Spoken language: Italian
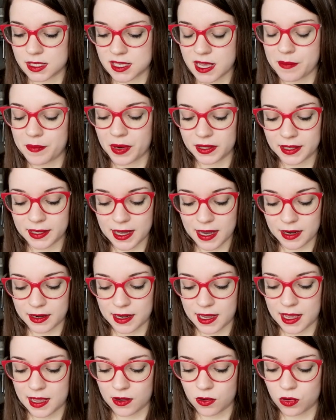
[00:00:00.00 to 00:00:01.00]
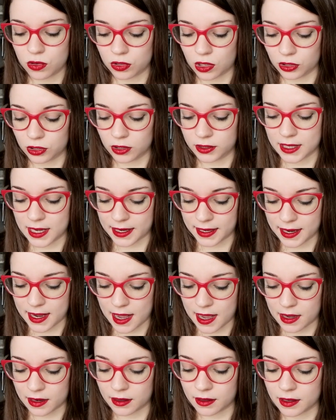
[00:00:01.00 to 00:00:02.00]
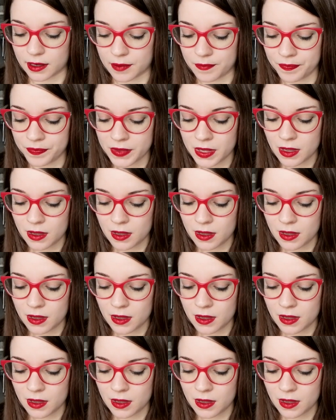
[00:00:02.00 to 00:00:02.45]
sempre di Garnier, con olio di argan.